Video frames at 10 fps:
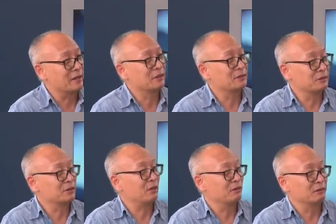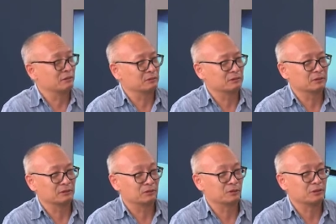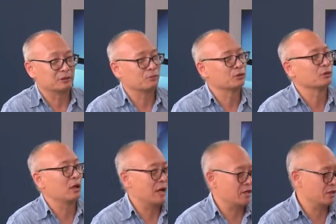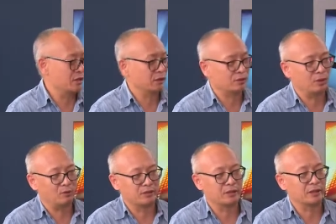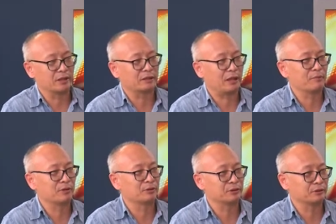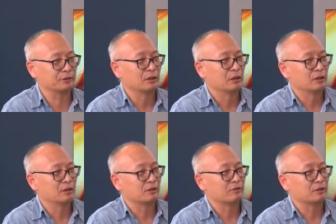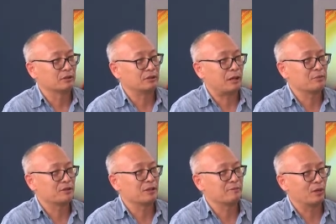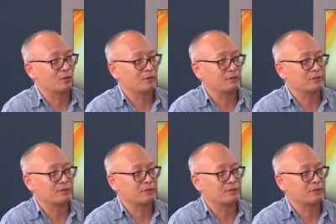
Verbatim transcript: 且得到了呃，就是怎么说呢？哎，认可得到我认可，他们就是呃呃，他们心里边会非